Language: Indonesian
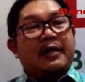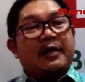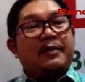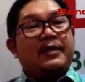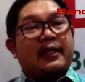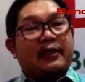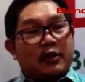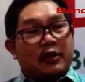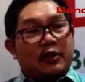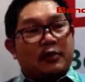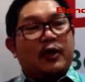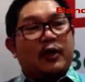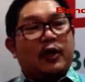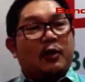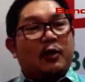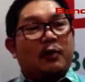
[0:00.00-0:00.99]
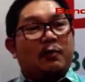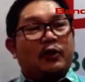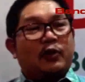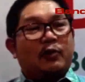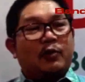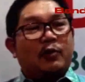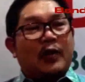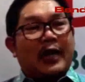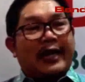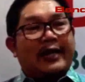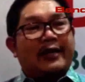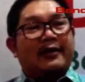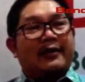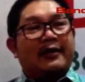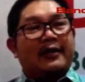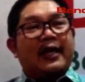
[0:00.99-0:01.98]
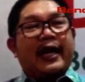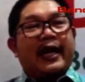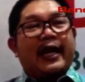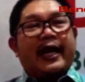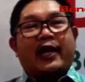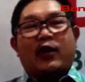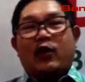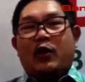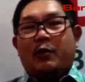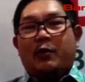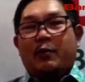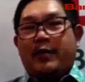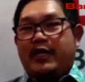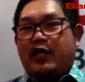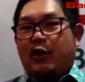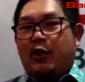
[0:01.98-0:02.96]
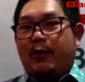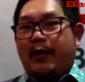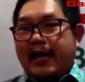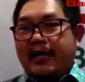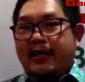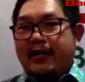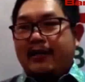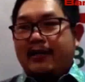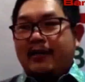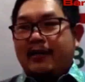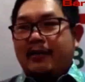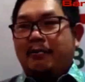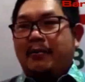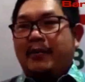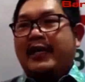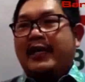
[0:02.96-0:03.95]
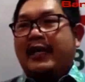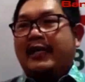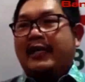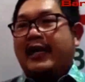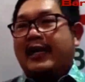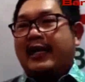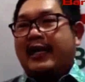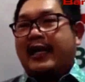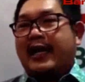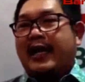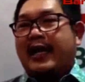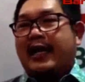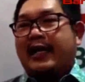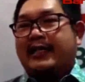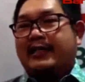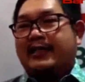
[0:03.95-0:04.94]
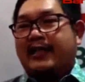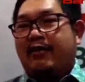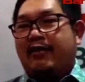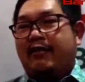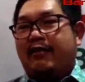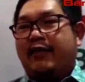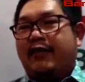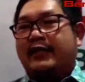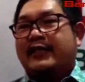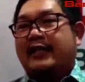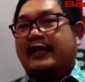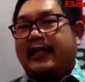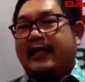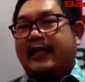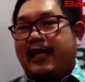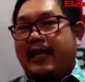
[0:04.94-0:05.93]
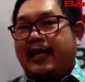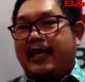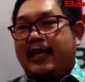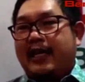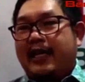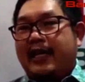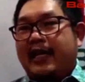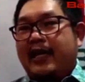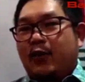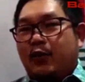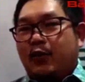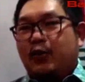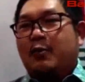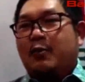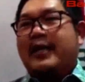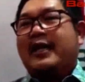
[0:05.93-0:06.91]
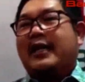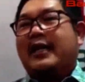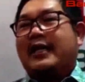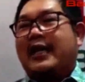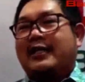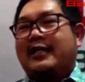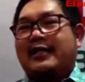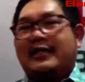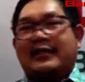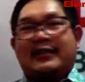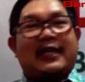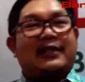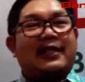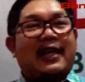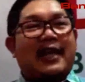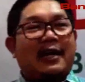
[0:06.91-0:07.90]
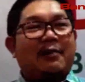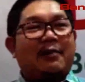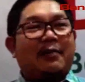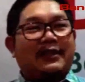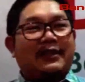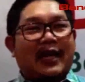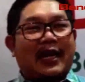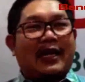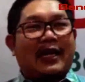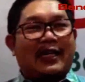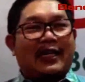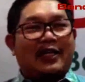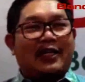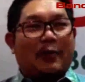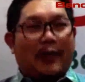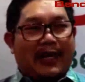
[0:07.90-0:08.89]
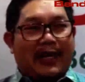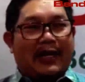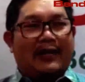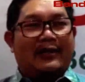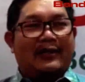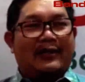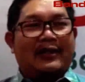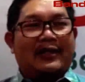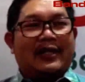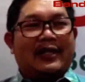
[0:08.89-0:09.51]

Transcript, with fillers: kita bisa terus mendorong pertumbuhan ekonomi di Jawa Barat, meningkatkan realisasi investasi, untuk meningkatkan kesejahteraan masyarakat di Jawa Barat.